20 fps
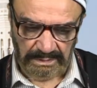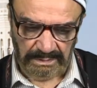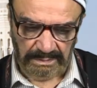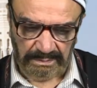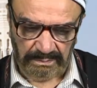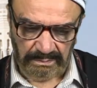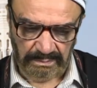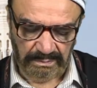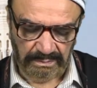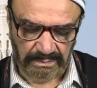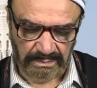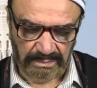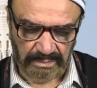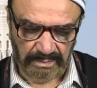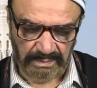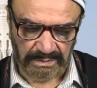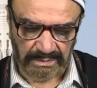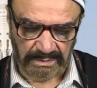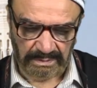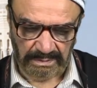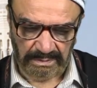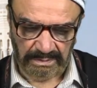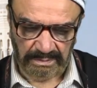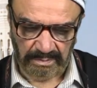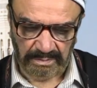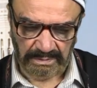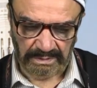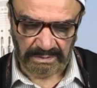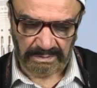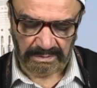Euzu bi
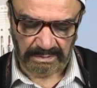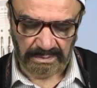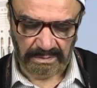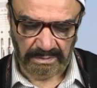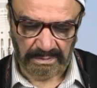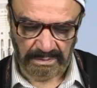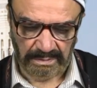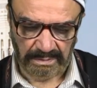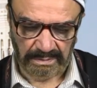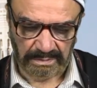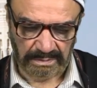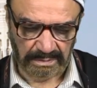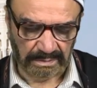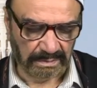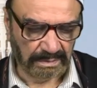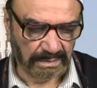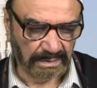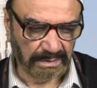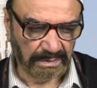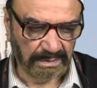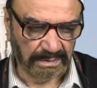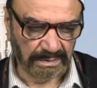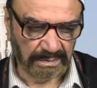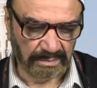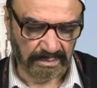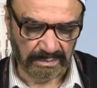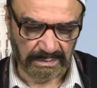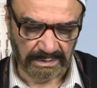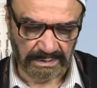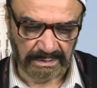kelimatillahi
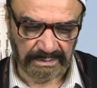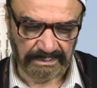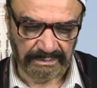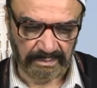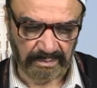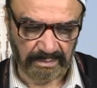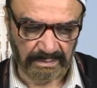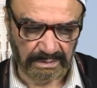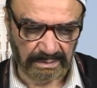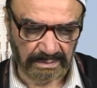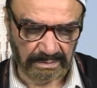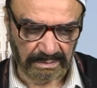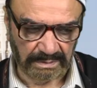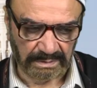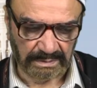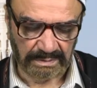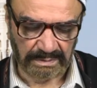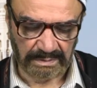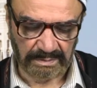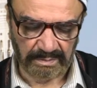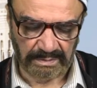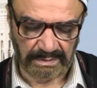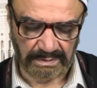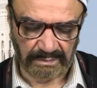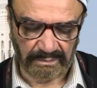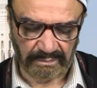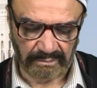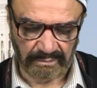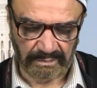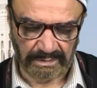tammati min gadabi
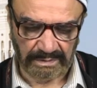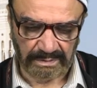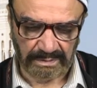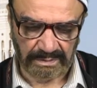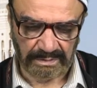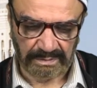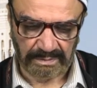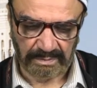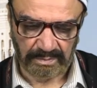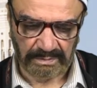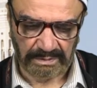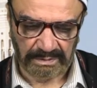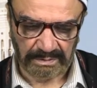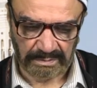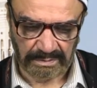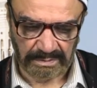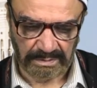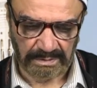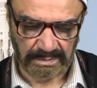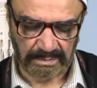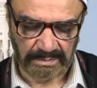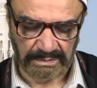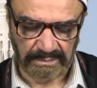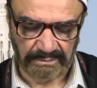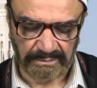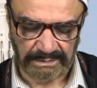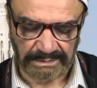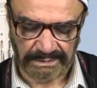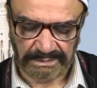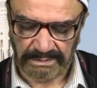ve elimi gami
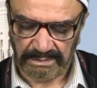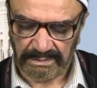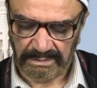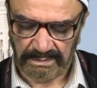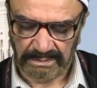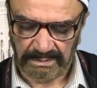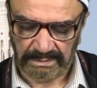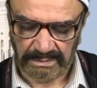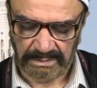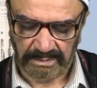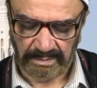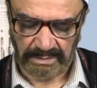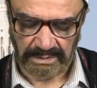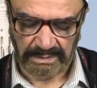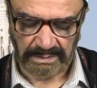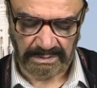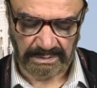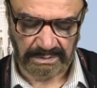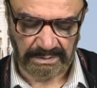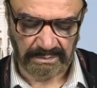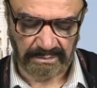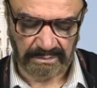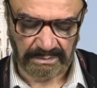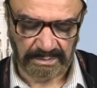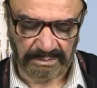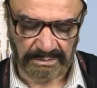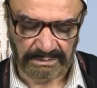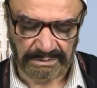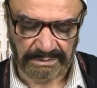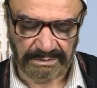ve şerri ibadi
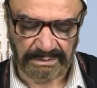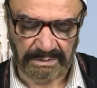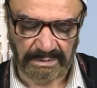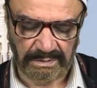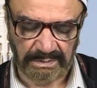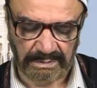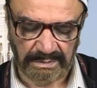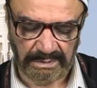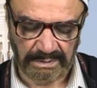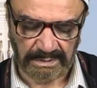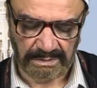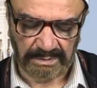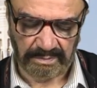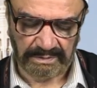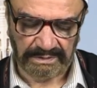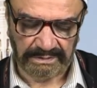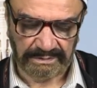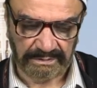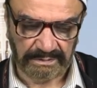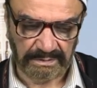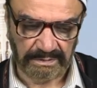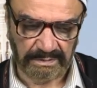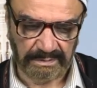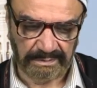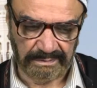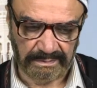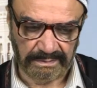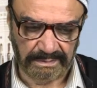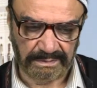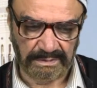ve min şerri
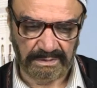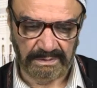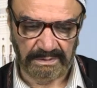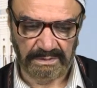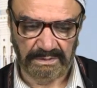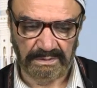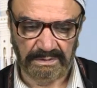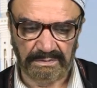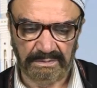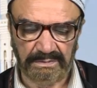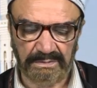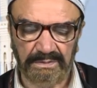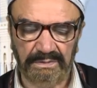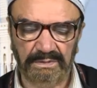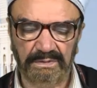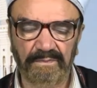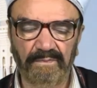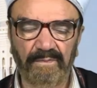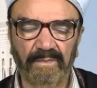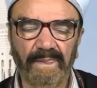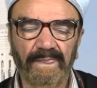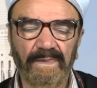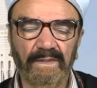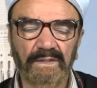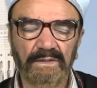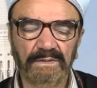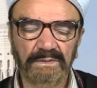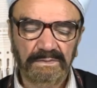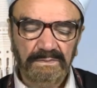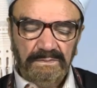hemezatü şeyatin
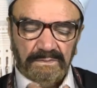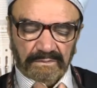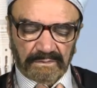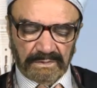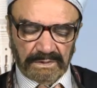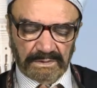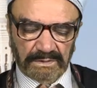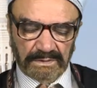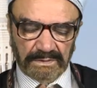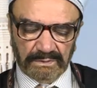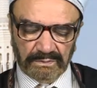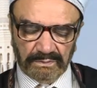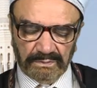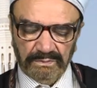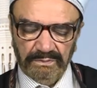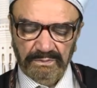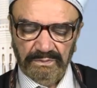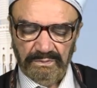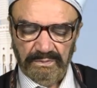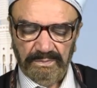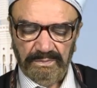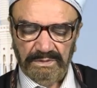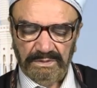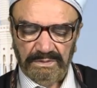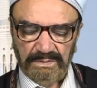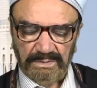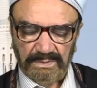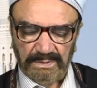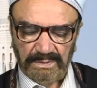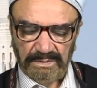ve euzu
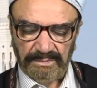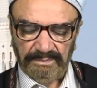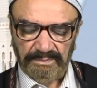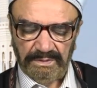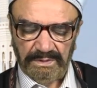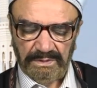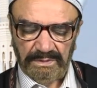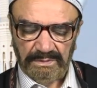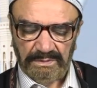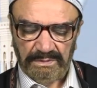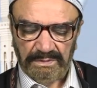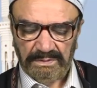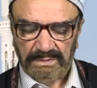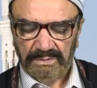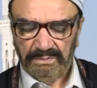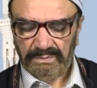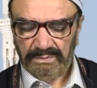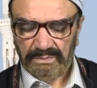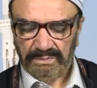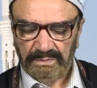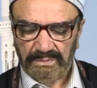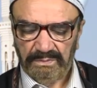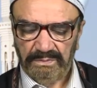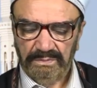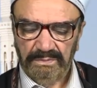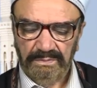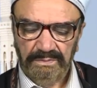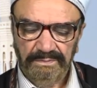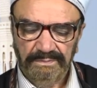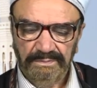bike rabbi yahturun